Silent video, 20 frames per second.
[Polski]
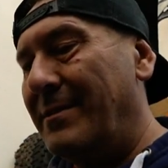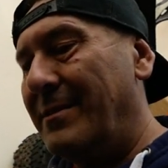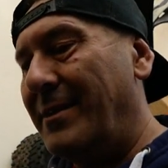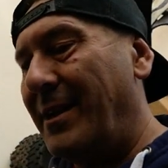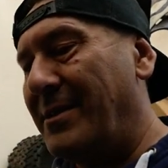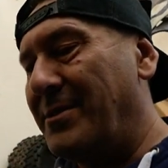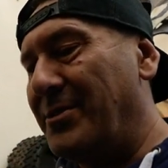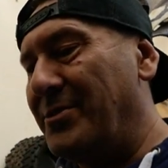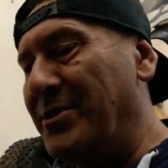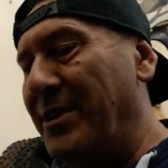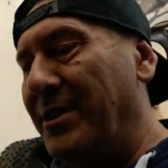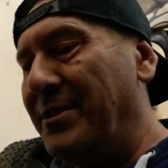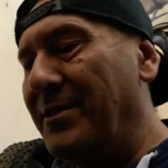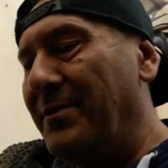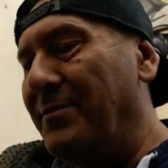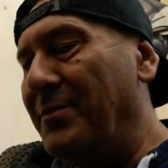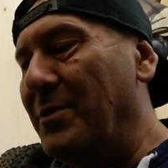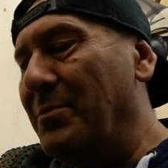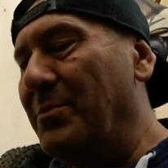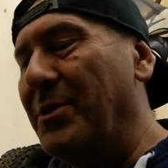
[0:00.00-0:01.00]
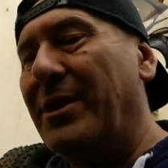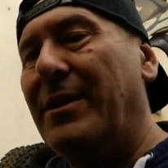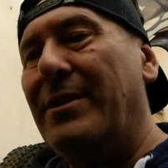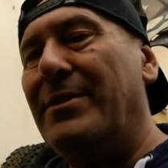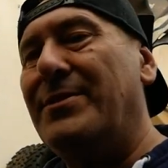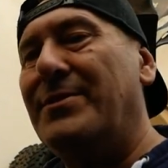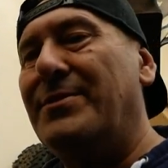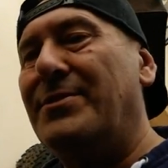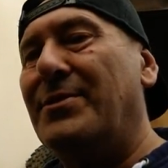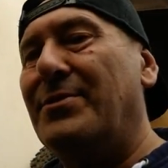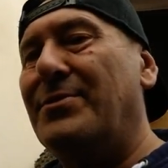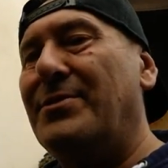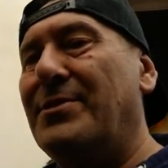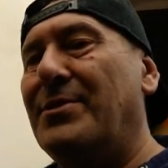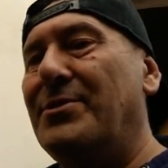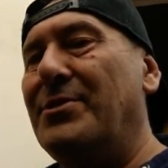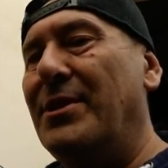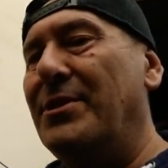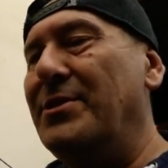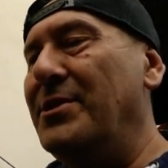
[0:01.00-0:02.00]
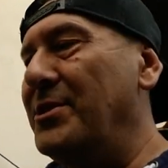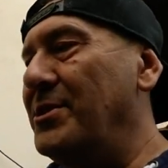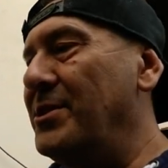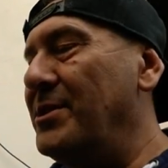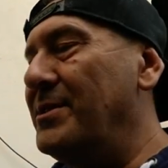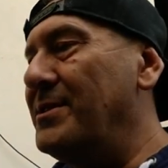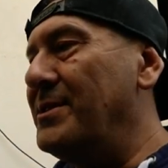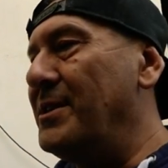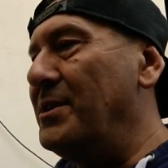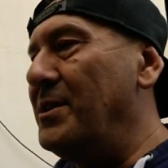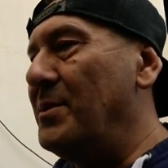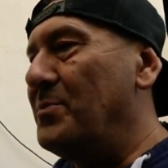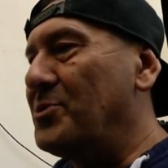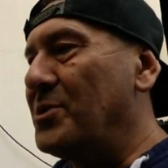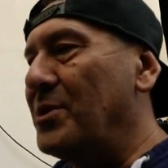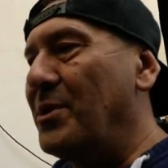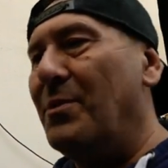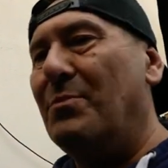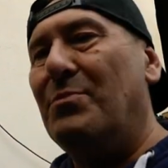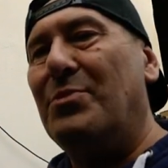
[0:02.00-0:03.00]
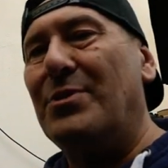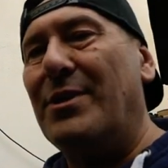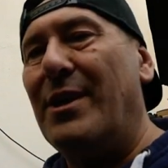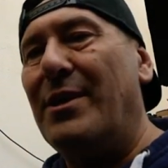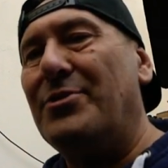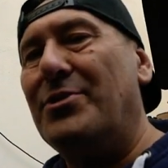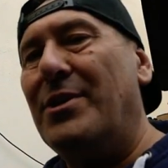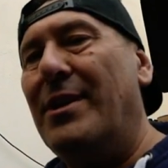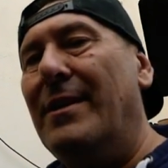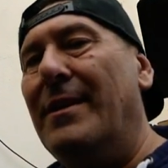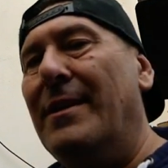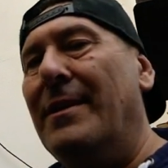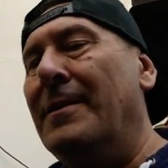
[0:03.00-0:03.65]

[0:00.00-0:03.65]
Tak codziennie filmiki, co, codziennie siedzenie przy komputerze.